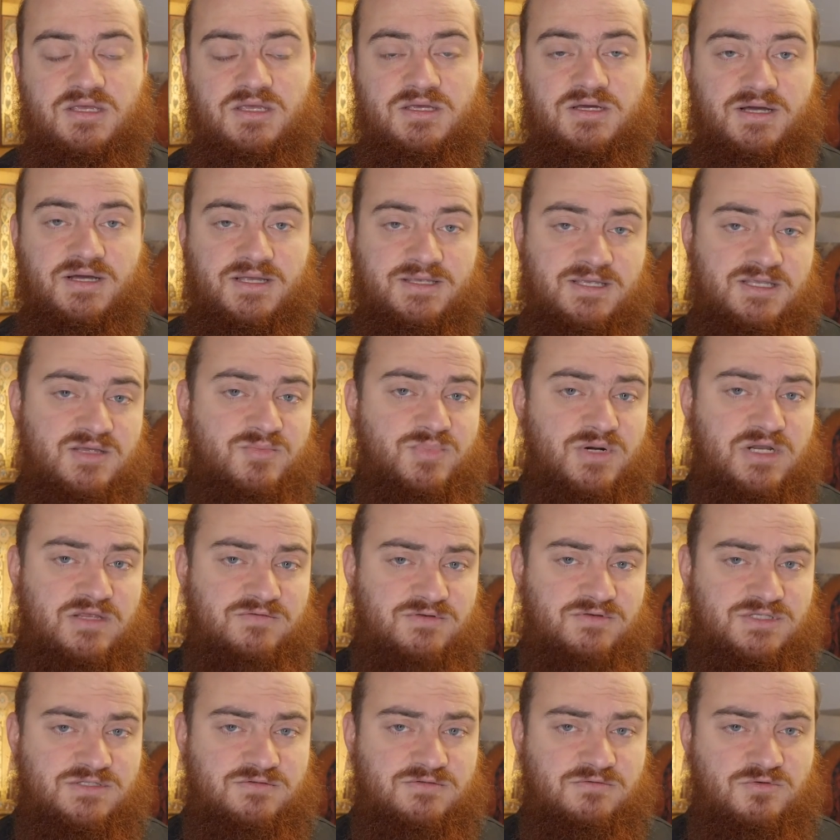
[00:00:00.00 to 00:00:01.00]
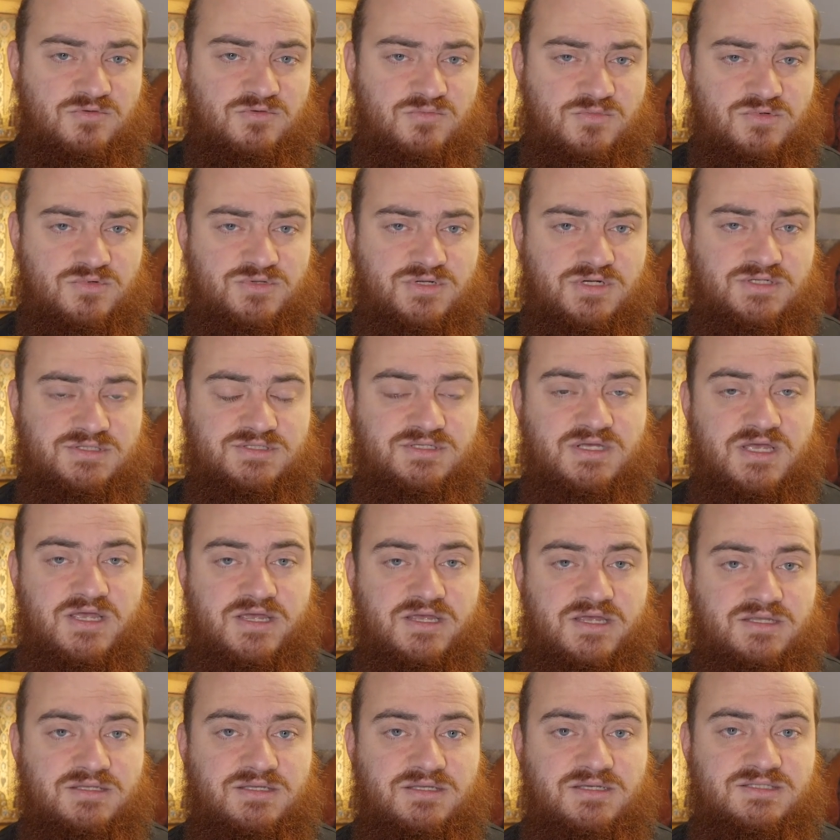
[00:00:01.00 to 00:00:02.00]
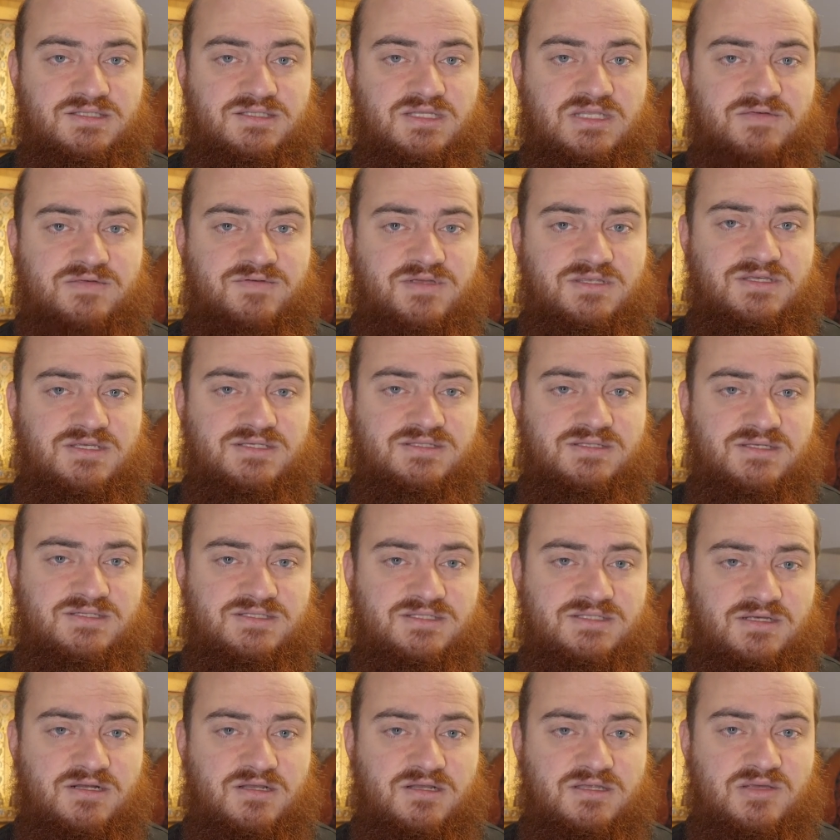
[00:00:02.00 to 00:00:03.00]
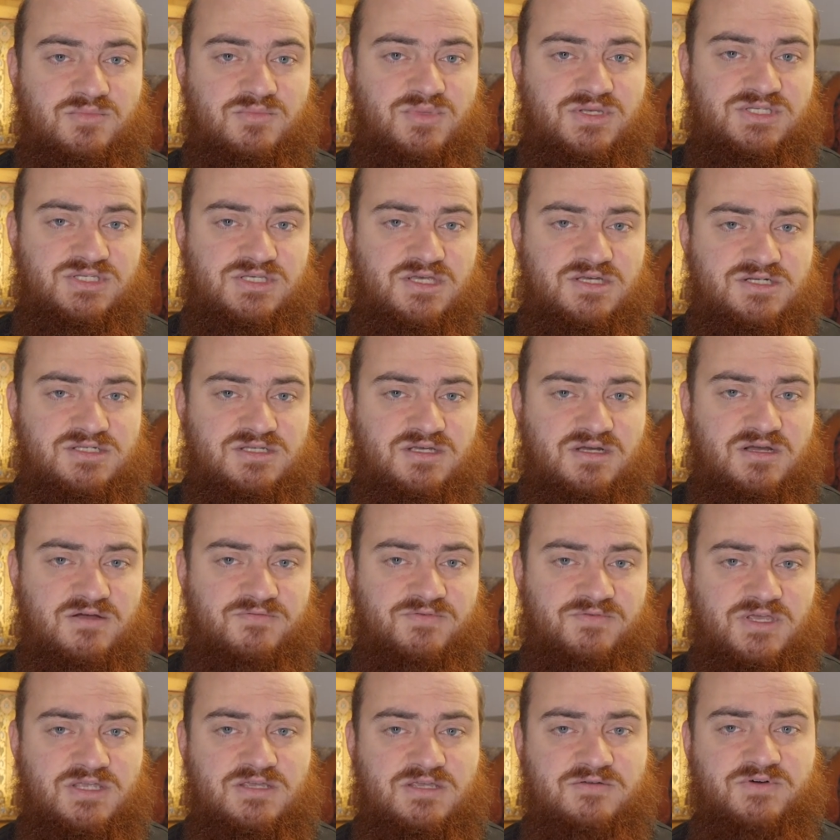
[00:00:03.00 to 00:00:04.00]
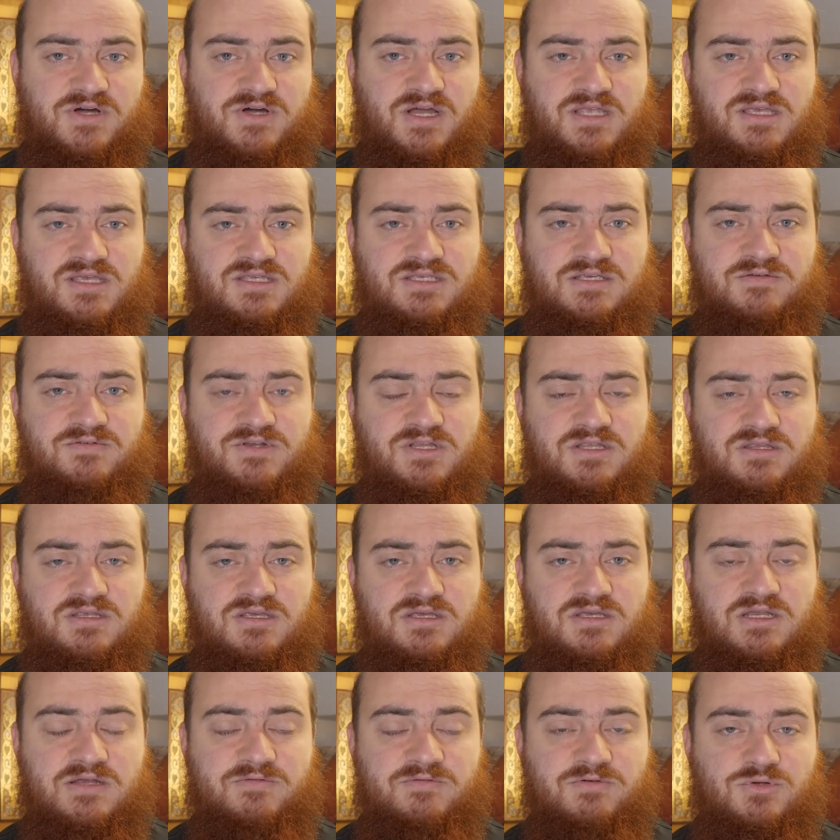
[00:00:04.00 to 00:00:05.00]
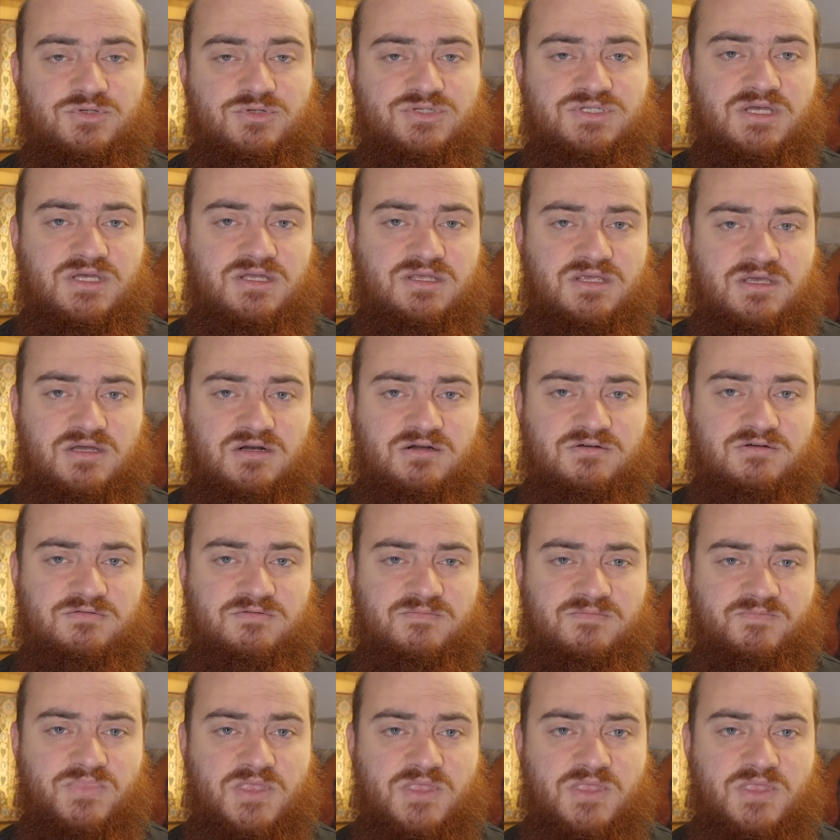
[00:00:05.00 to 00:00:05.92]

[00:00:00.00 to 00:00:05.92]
Хотите проявить свою мудрость, не становитесь на стороне мятежников и не входите в ряды революционеров.